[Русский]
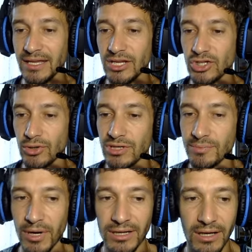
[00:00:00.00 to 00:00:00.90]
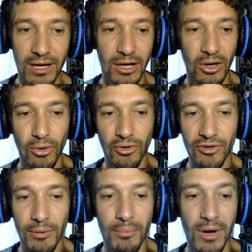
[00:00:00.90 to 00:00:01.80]
И еще испанка
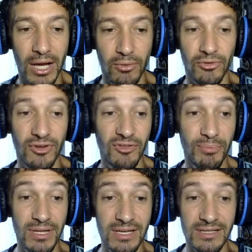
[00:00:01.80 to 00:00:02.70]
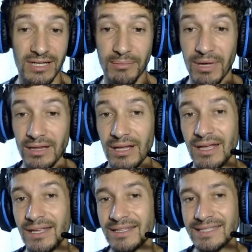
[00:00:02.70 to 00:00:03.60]
Роза Маркус из Бетис, ребят.
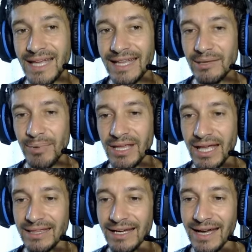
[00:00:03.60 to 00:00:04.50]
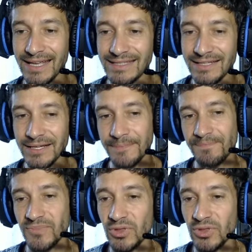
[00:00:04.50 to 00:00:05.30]
Статы, понятно, разные.